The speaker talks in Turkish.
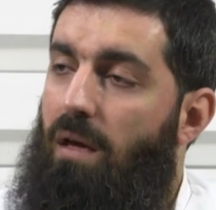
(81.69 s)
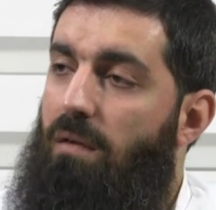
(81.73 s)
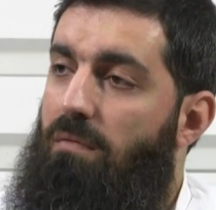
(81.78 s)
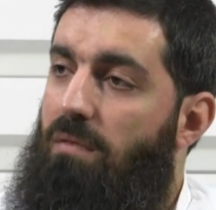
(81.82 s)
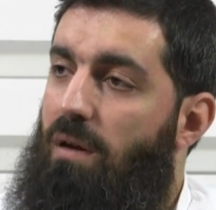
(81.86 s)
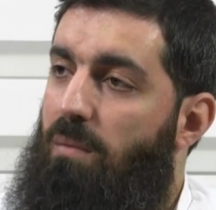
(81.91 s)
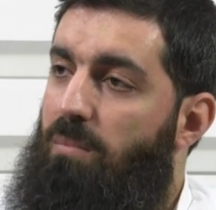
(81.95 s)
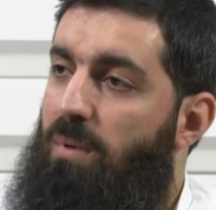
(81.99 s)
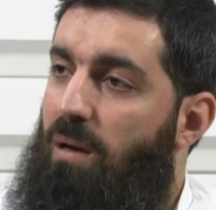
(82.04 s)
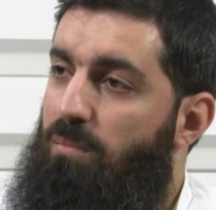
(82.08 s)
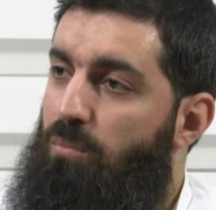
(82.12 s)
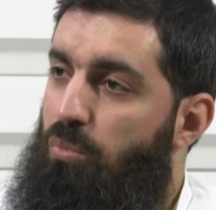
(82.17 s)

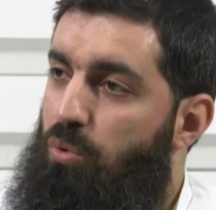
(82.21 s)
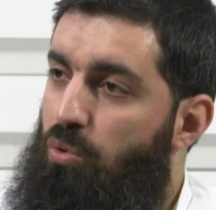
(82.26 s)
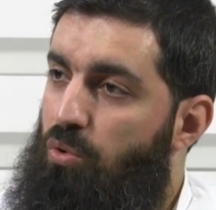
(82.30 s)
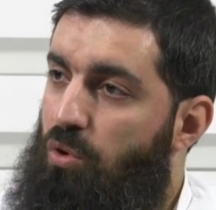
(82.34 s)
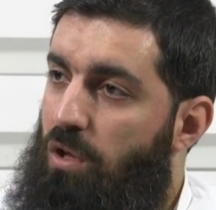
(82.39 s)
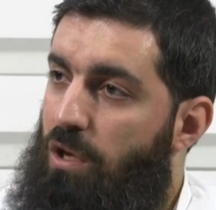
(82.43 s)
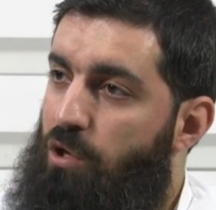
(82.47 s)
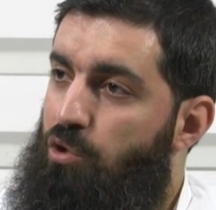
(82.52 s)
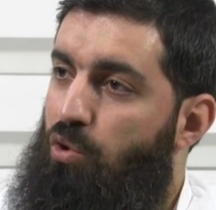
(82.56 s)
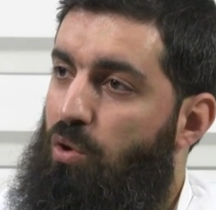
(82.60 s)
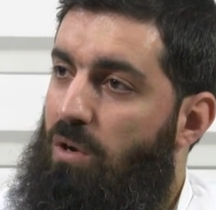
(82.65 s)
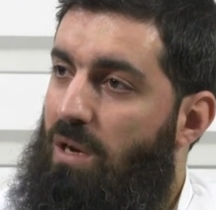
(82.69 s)
ve ben
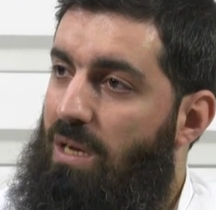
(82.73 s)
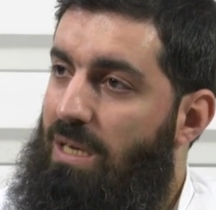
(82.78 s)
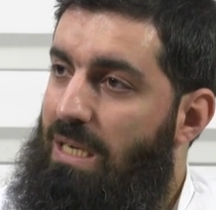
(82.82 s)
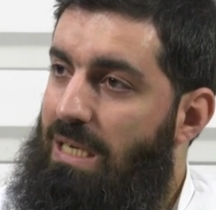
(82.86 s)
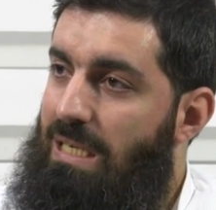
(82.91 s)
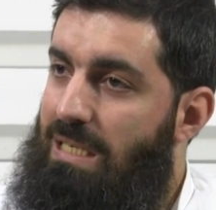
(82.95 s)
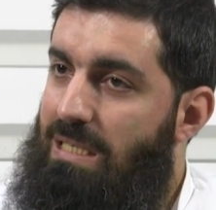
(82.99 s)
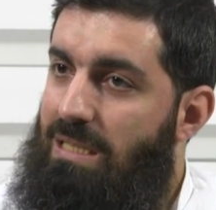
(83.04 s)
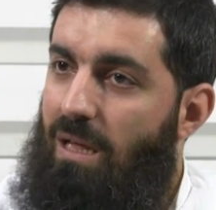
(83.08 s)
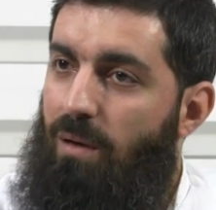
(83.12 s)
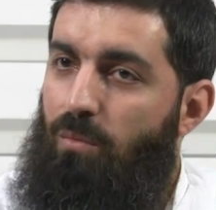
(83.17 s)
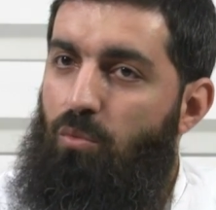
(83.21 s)
bundan sonra
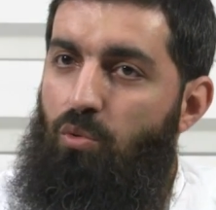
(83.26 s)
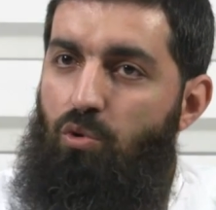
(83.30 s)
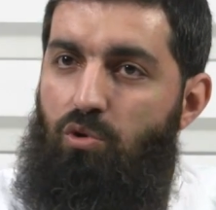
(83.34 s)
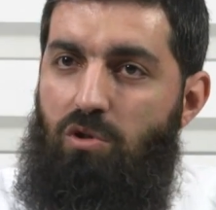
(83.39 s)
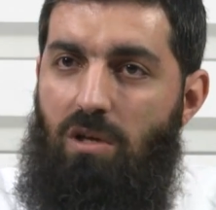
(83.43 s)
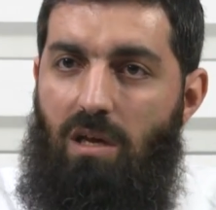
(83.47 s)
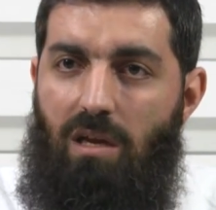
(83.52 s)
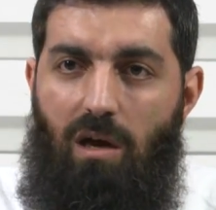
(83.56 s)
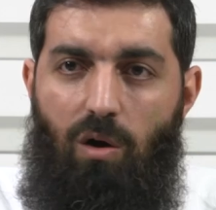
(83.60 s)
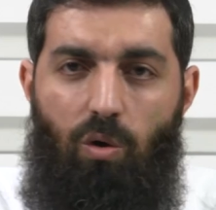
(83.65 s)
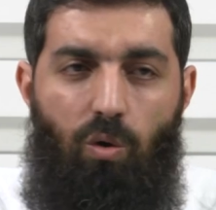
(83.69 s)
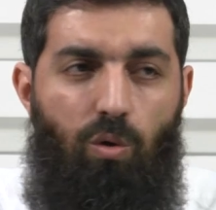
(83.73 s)
İslam
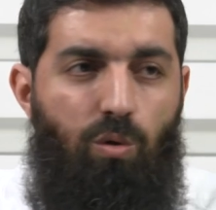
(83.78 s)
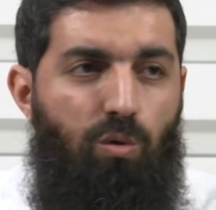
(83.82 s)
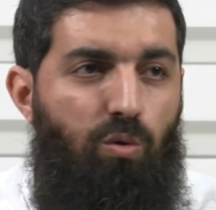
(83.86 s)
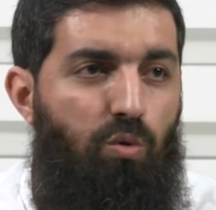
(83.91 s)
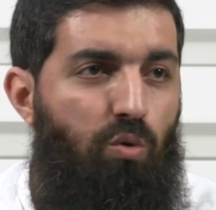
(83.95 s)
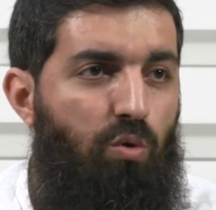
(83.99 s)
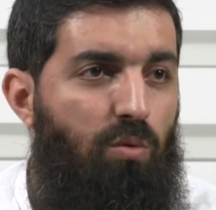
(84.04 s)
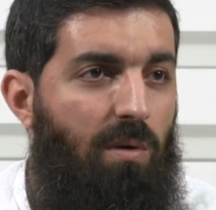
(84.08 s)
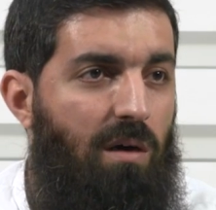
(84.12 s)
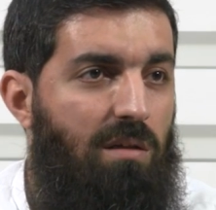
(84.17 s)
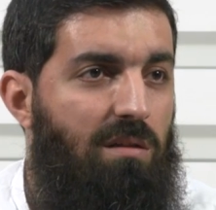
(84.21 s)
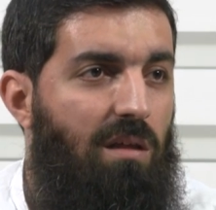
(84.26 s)
üzere
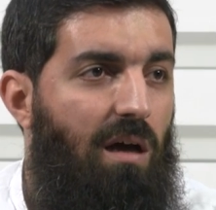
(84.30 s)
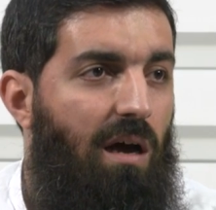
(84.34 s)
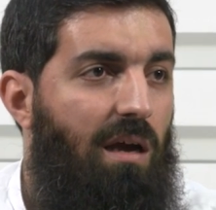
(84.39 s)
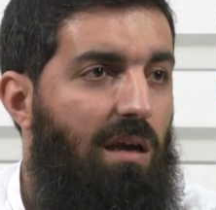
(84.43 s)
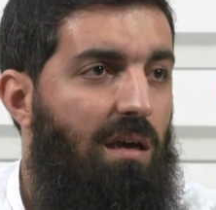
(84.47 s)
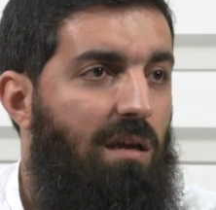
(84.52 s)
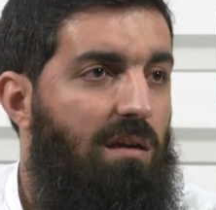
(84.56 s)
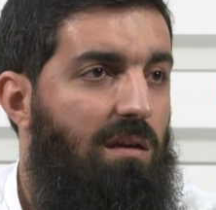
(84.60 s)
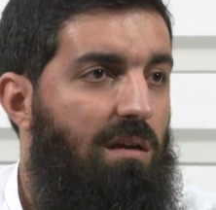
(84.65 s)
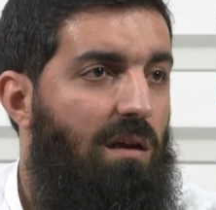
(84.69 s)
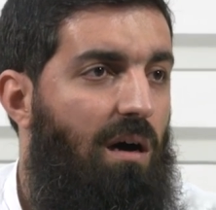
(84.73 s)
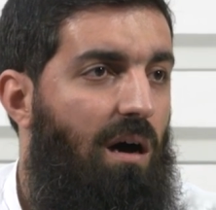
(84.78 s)
olduğuma
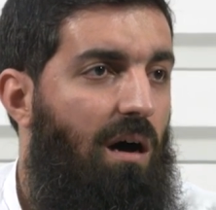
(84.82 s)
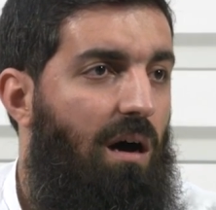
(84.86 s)
dair